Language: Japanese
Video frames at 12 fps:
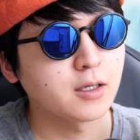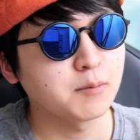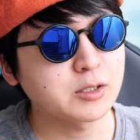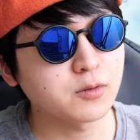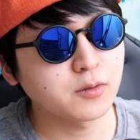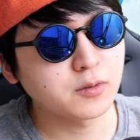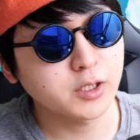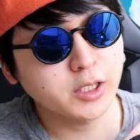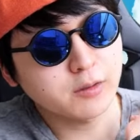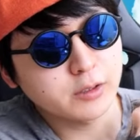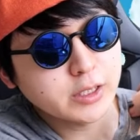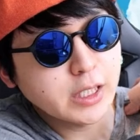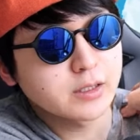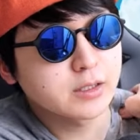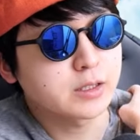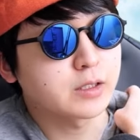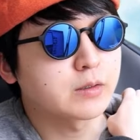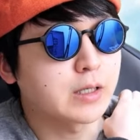まあ、そのシックスセンスっ
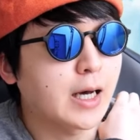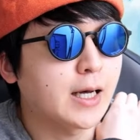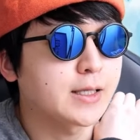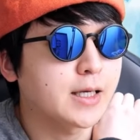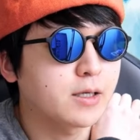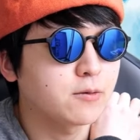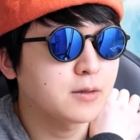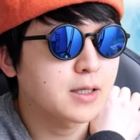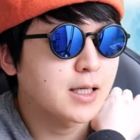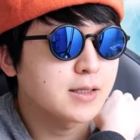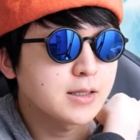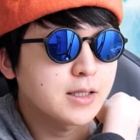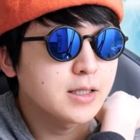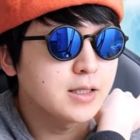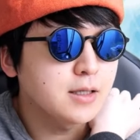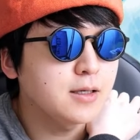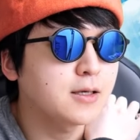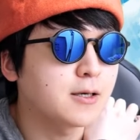ていうか第六感的
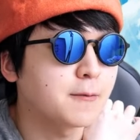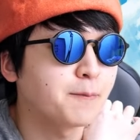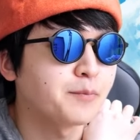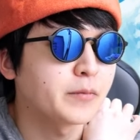に